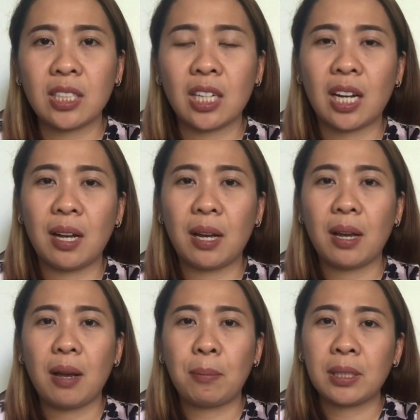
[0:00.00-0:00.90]
saka
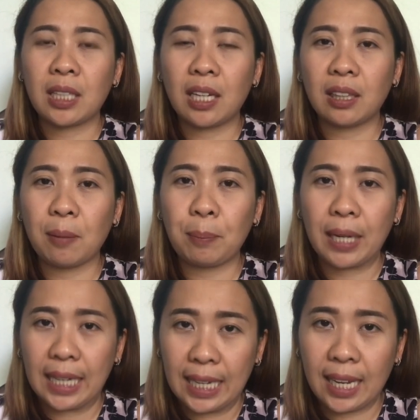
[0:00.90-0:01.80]
masakit ang
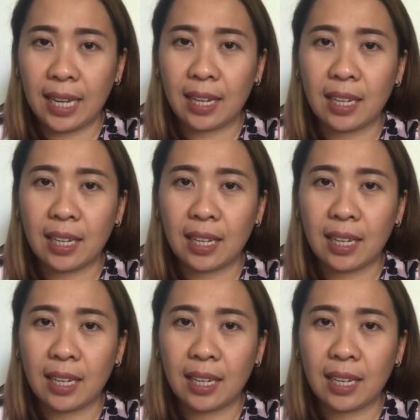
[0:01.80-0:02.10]
pag-ihi.